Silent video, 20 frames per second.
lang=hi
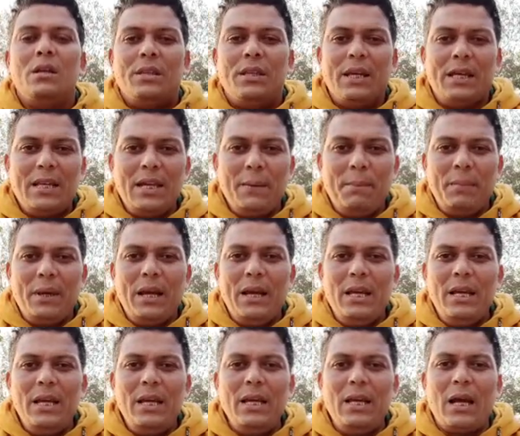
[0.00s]
देखिए
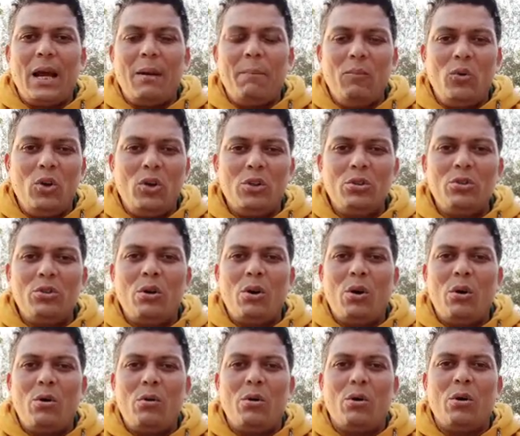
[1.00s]
मेनली हम लोग जो
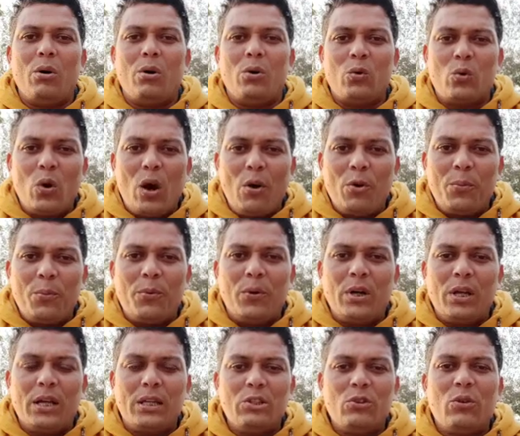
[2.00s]
ग्रो आउट
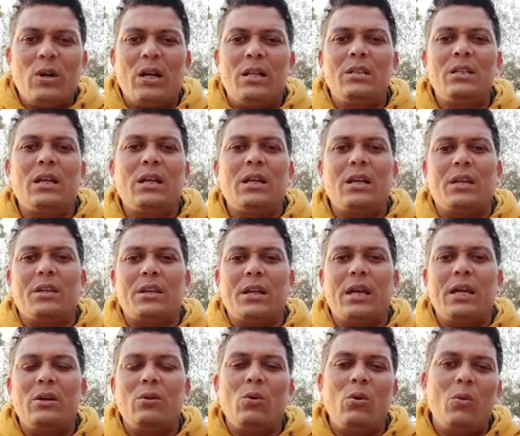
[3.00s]
पॉन्ड का जो कल्चर करते
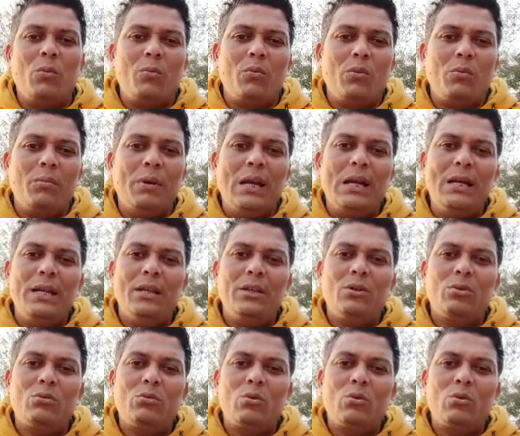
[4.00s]
हैं वो मेनली